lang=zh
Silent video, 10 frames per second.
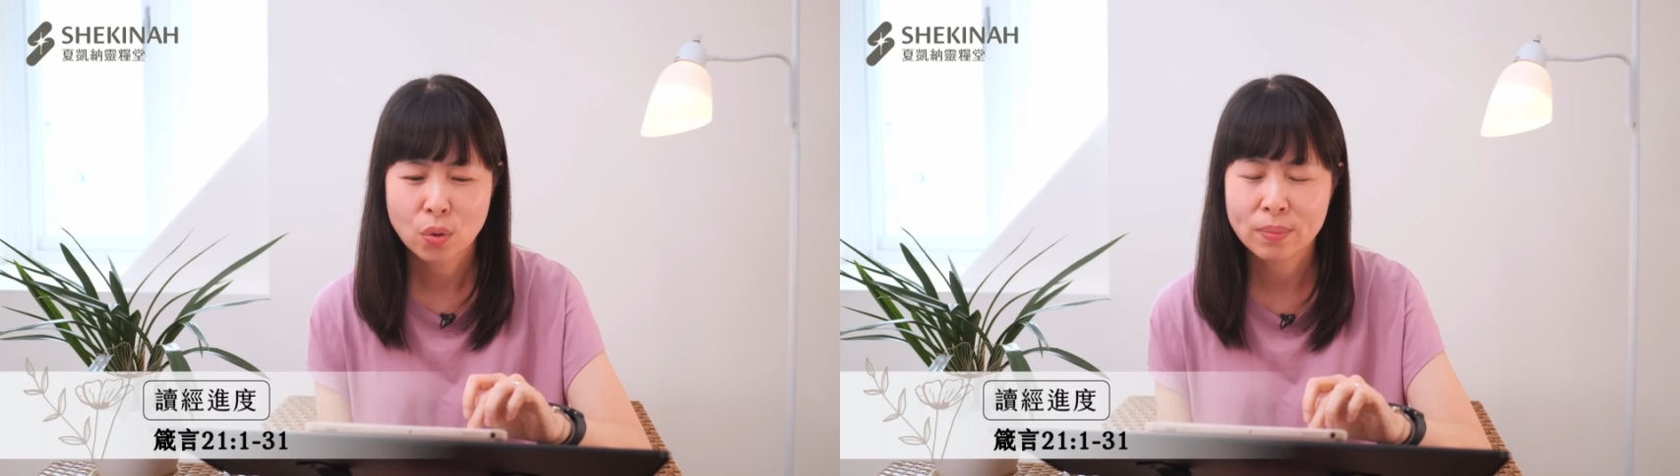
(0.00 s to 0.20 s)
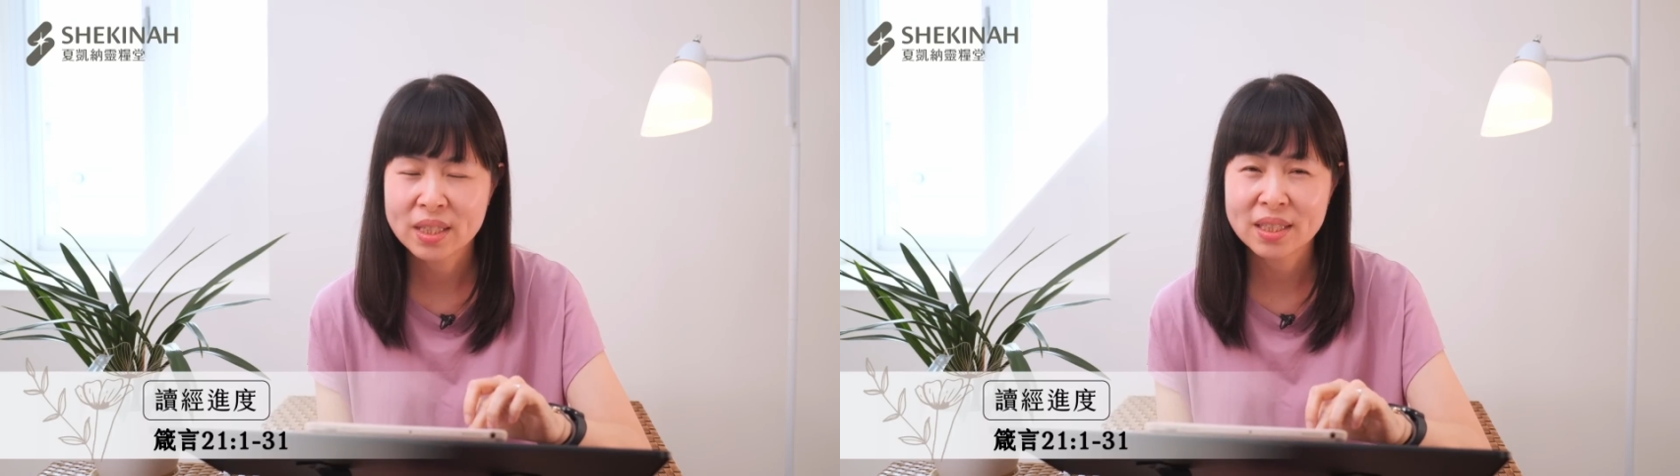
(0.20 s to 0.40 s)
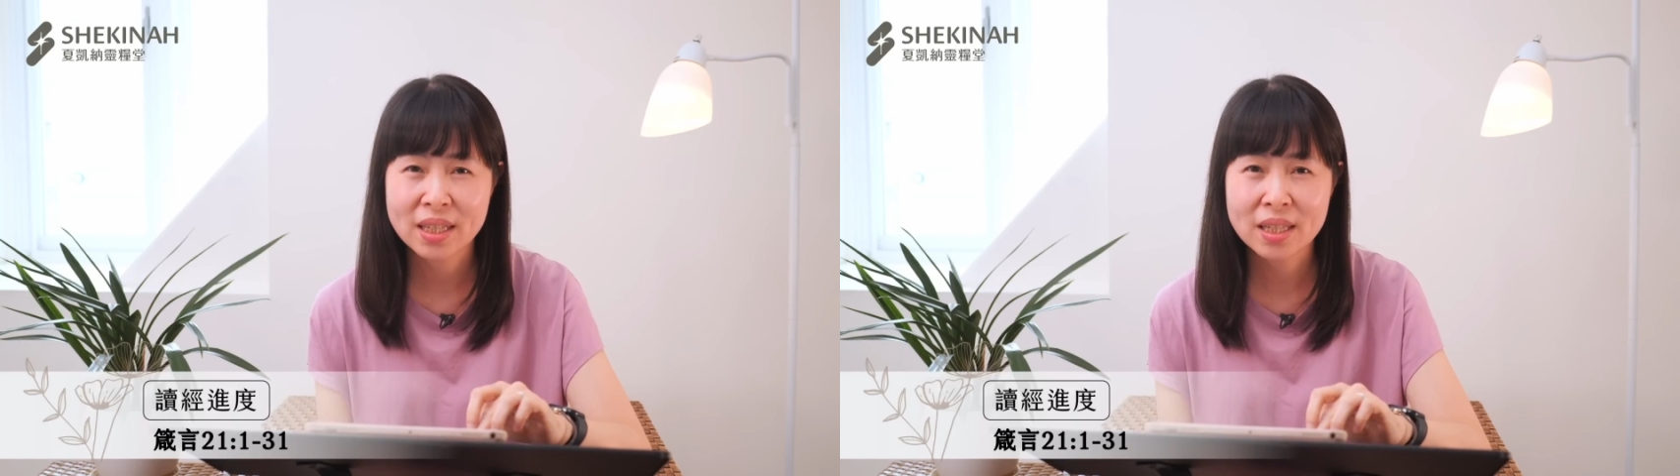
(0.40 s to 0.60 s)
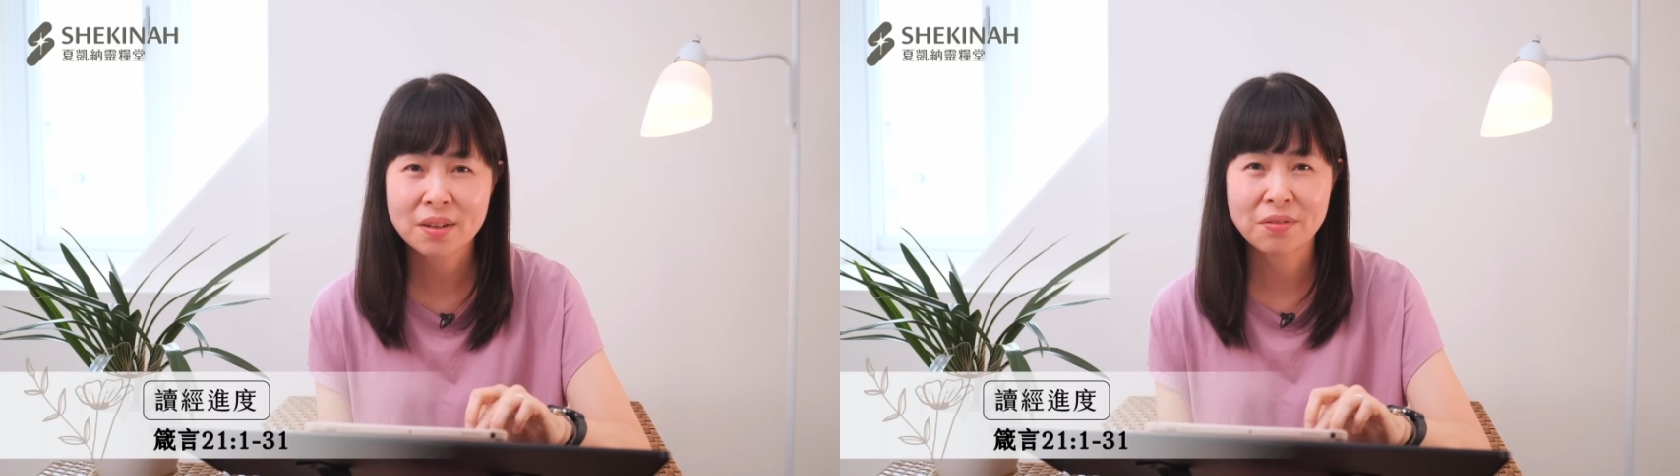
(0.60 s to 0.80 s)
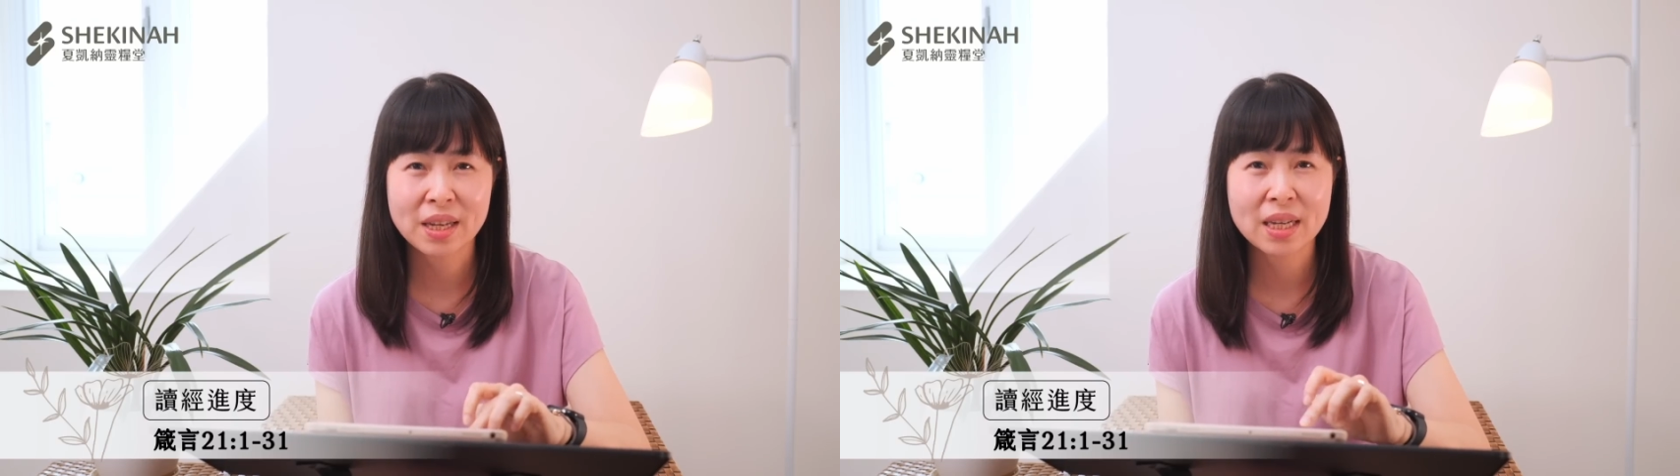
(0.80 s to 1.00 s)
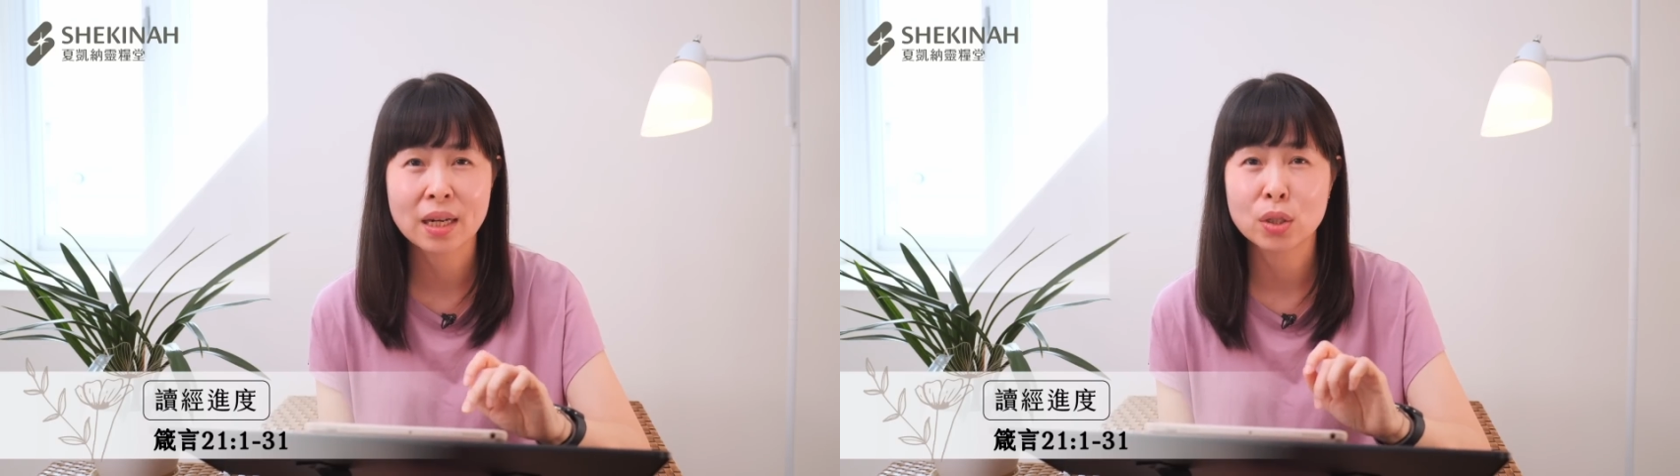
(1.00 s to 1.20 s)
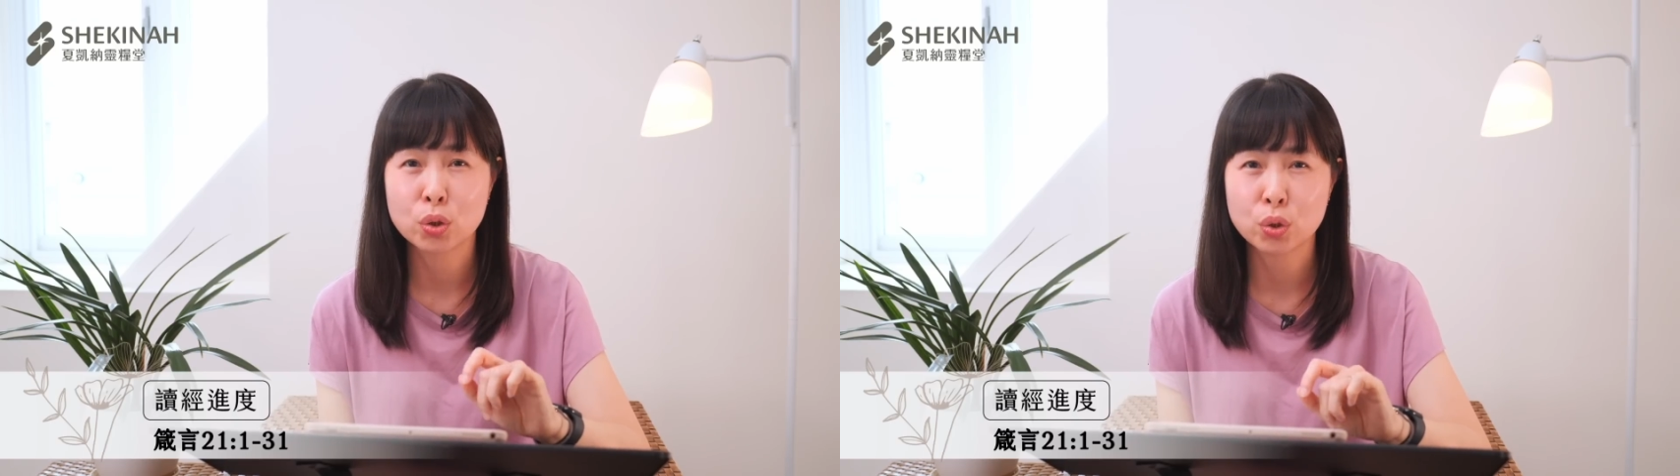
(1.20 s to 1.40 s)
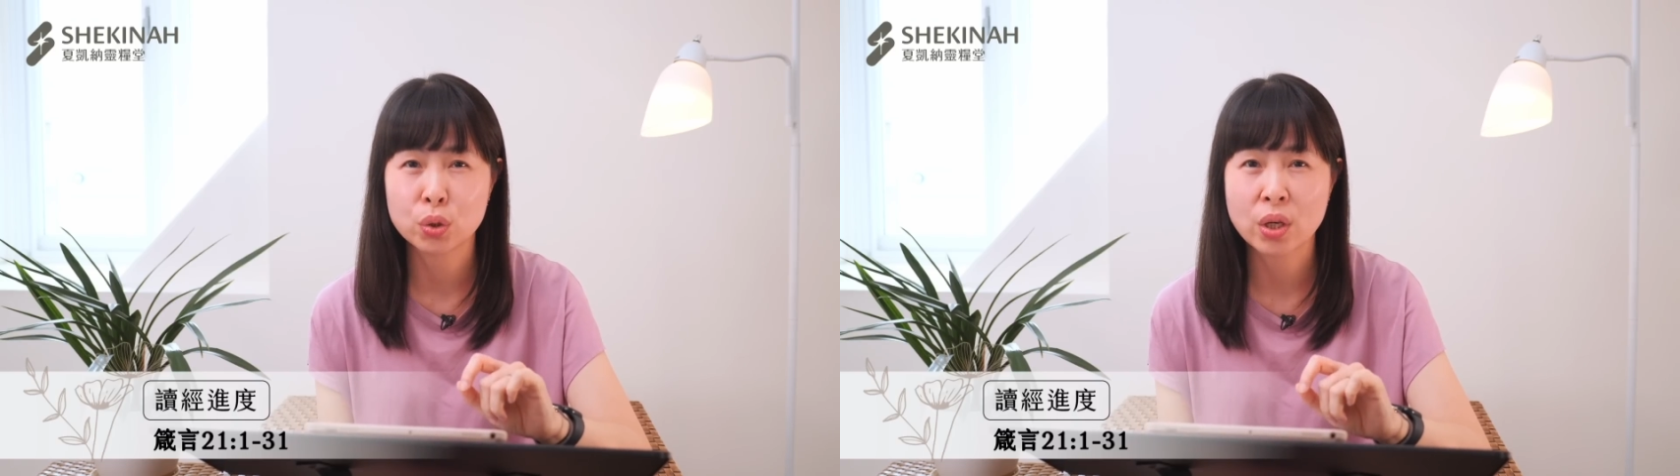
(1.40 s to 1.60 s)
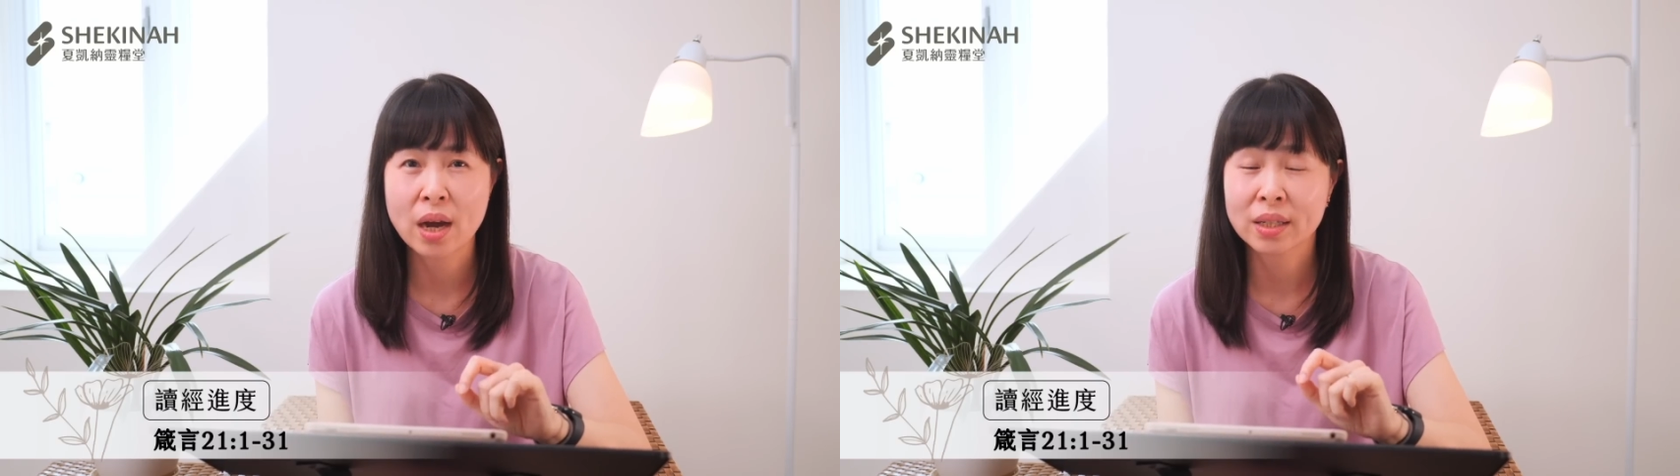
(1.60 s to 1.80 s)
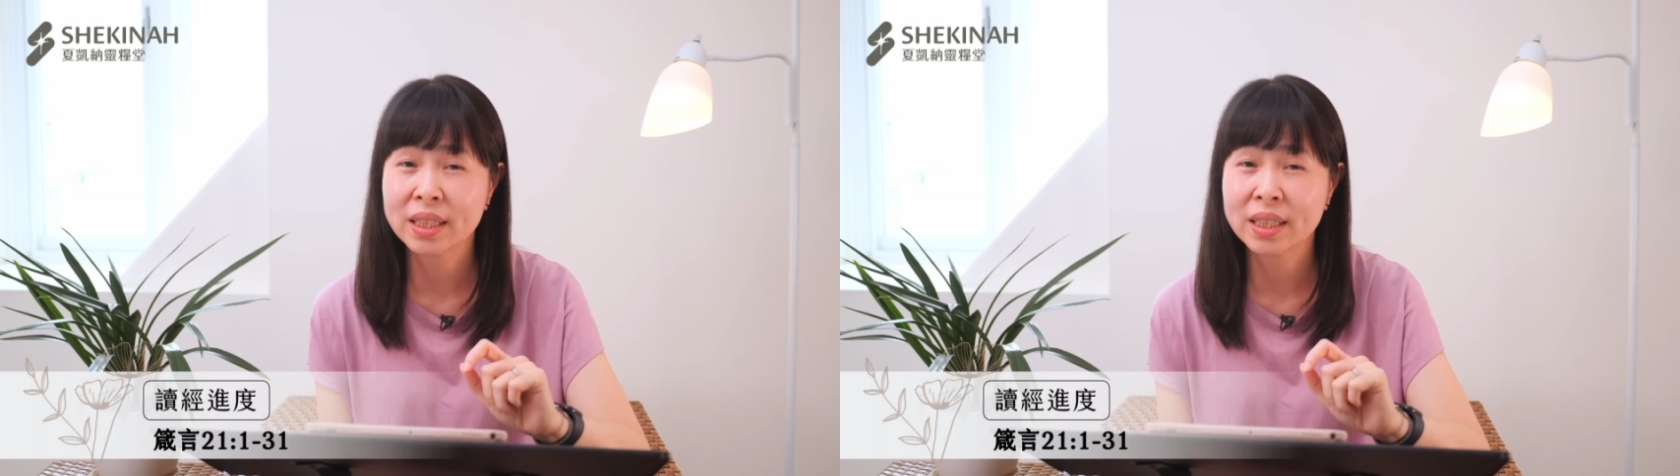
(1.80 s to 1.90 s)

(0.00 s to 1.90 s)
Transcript: 我们真的非常的需要